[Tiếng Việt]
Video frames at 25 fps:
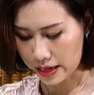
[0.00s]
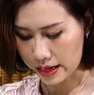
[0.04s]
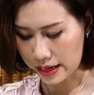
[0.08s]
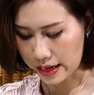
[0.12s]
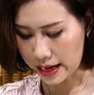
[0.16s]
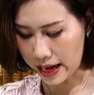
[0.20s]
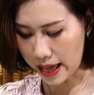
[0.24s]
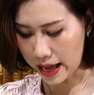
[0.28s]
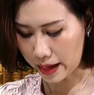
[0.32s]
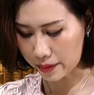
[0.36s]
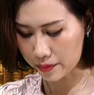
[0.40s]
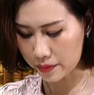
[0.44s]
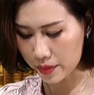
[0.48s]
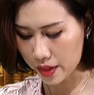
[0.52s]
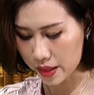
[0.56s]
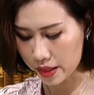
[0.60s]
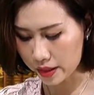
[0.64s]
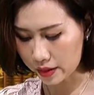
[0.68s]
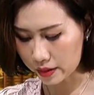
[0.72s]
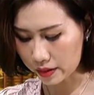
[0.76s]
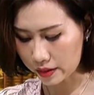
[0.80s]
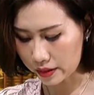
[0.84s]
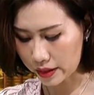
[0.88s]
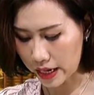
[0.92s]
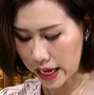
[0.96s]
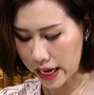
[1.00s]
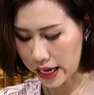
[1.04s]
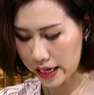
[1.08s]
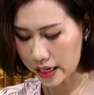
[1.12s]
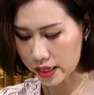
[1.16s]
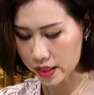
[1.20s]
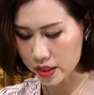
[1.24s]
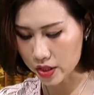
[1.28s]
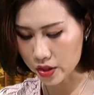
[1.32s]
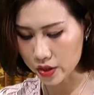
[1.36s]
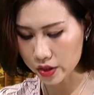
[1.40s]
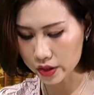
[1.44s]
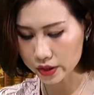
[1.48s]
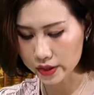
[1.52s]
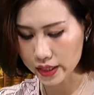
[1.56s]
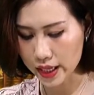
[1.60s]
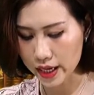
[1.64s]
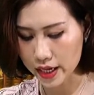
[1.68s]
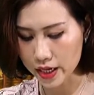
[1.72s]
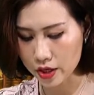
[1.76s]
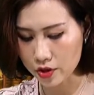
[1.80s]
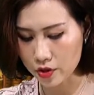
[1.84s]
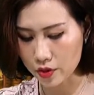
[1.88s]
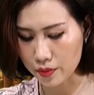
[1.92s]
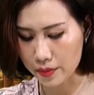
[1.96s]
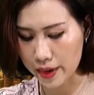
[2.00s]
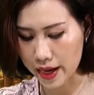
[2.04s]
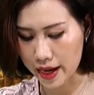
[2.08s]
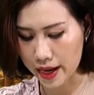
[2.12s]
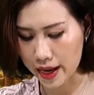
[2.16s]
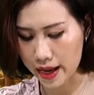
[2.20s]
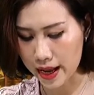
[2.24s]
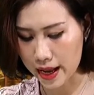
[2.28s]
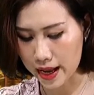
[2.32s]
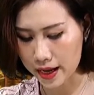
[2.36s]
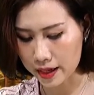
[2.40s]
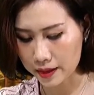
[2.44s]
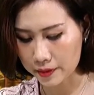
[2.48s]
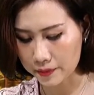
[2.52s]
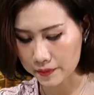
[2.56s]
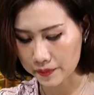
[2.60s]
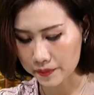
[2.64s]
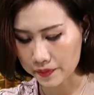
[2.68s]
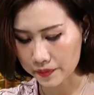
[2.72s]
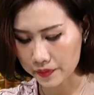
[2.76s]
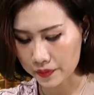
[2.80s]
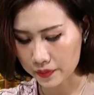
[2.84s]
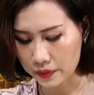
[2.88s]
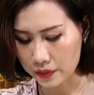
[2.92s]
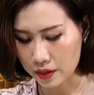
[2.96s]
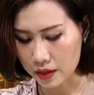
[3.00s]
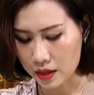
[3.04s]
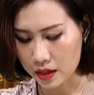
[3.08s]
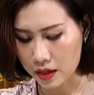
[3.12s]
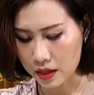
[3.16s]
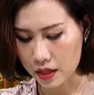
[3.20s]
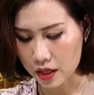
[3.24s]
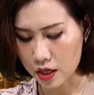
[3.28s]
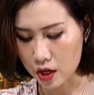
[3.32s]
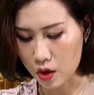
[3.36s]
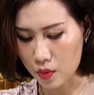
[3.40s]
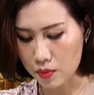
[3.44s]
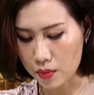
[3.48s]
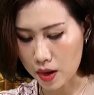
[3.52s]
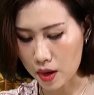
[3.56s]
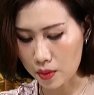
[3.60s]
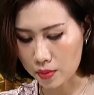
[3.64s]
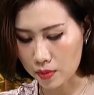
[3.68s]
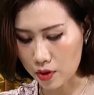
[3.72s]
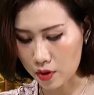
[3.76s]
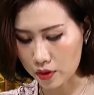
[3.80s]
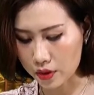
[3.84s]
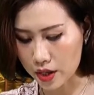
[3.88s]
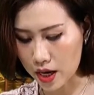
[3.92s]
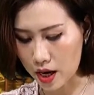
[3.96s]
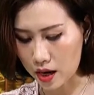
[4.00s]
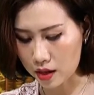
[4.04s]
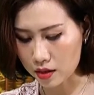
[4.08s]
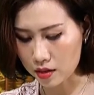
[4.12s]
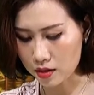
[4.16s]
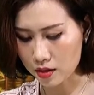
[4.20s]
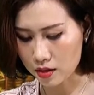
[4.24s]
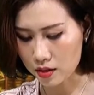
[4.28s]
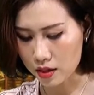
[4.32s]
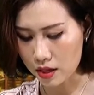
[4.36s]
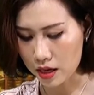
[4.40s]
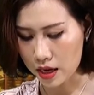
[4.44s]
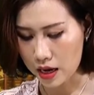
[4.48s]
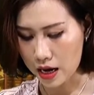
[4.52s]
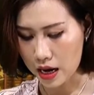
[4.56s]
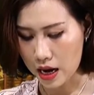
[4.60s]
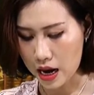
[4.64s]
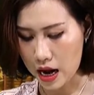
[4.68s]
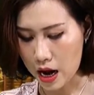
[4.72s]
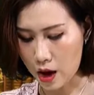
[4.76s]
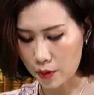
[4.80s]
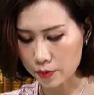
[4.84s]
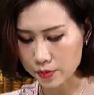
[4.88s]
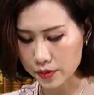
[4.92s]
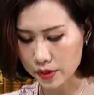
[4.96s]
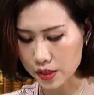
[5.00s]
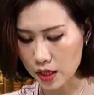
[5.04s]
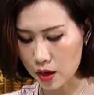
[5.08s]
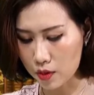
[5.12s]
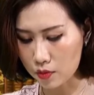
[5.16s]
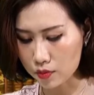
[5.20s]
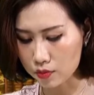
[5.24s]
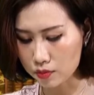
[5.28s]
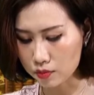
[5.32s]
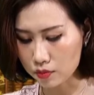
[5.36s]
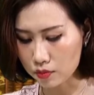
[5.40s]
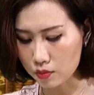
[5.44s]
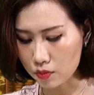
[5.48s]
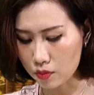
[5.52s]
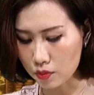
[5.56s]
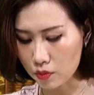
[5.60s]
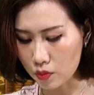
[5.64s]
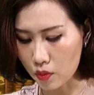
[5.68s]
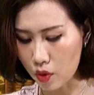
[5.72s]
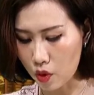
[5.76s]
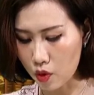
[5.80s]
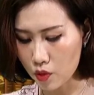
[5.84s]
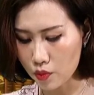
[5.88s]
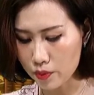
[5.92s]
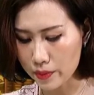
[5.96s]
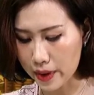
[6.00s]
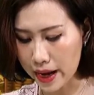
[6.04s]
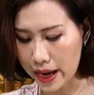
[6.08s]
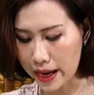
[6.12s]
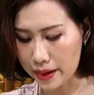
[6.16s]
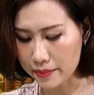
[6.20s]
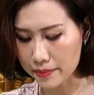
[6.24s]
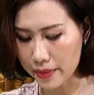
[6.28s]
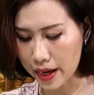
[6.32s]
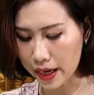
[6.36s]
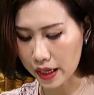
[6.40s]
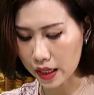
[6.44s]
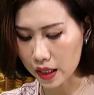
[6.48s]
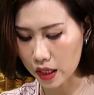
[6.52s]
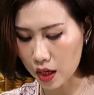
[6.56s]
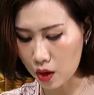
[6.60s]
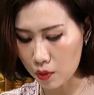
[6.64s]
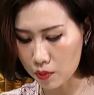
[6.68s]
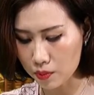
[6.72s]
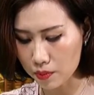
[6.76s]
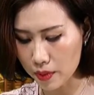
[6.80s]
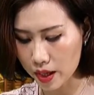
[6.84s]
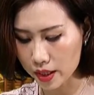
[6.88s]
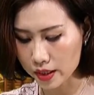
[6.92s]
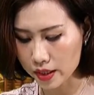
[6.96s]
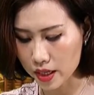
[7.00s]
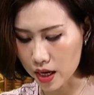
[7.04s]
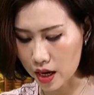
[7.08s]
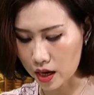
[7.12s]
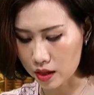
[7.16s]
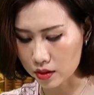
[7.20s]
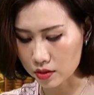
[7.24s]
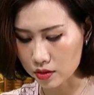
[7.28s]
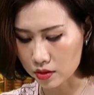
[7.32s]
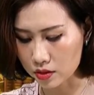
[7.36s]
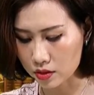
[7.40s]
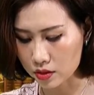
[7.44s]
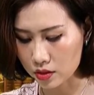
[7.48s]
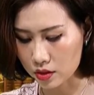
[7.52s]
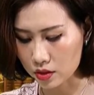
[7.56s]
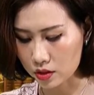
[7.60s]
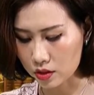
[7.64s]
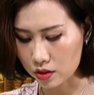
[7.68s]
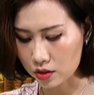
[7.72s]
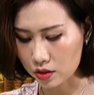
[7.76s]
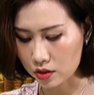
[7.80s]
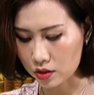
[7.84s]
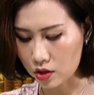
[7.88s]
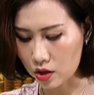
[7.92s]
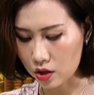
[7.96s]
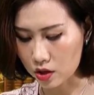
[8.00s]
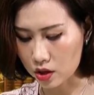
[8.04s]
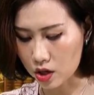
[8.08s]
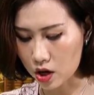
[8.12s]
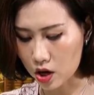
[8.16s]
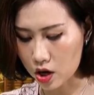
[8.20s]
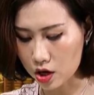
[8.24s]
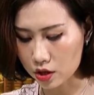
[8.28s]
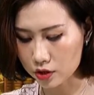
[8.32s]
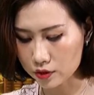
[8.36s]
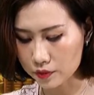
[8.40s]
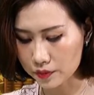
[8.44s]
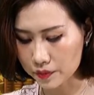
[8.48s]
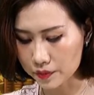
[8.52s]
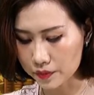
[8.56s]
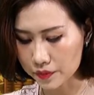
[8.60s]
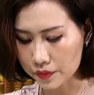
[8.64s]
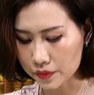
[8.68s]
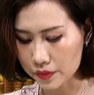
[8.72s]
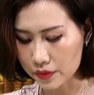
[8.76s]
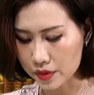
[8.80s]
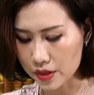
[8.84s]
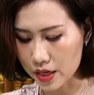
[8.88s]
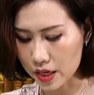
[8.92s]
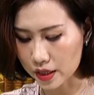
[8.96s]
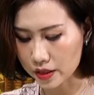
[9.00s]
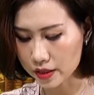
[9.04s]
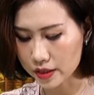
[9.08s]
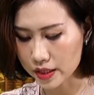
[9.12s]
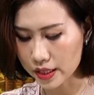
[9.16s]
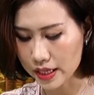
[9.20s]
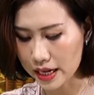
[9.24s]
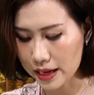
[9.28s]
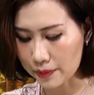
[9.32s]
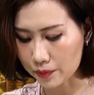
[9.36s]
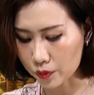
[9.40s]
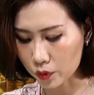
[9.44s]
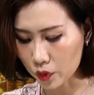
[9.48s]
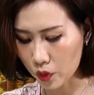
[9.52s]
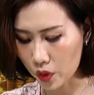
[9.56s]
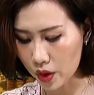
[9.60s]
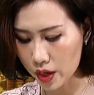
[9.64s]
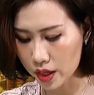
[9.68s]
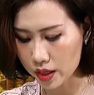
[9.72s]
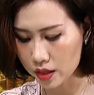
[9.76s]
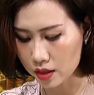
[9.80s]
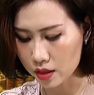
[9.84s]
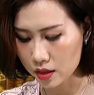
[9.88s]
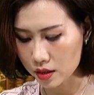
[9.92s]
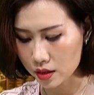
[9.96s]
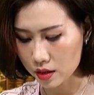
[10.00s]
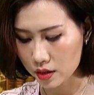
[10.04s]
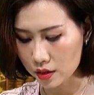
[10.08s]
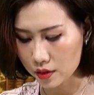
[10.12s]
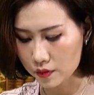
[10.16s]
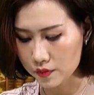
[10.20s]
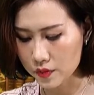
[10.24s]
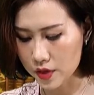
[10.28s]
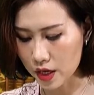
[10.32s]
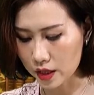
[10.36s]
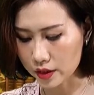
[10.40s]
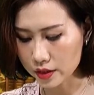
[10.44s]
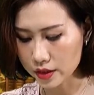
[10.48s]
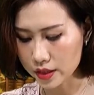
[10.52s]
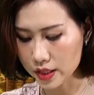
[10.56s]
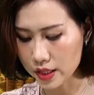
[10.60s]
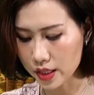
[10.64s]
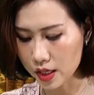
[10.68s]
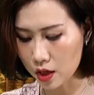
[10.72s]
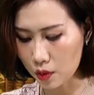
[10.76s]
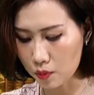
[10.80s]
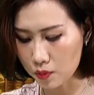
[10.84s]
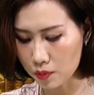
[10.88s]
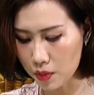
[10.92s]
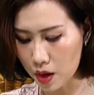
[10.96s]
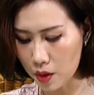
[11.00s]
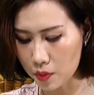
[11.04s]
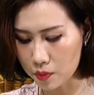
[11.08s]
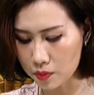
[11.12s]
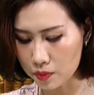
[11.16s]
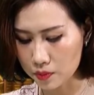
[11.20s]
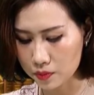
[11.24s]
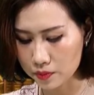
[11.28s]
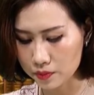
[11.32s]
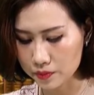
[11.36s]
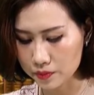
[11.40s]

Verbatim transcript: Làng mình đầy đứa thế rồi mẹ ạ. Không học còn đỡ, học xong bố mẹ mang công mắc nợ, còn con vẫn chỉ làm thuê, vẫn chỉ lông bông.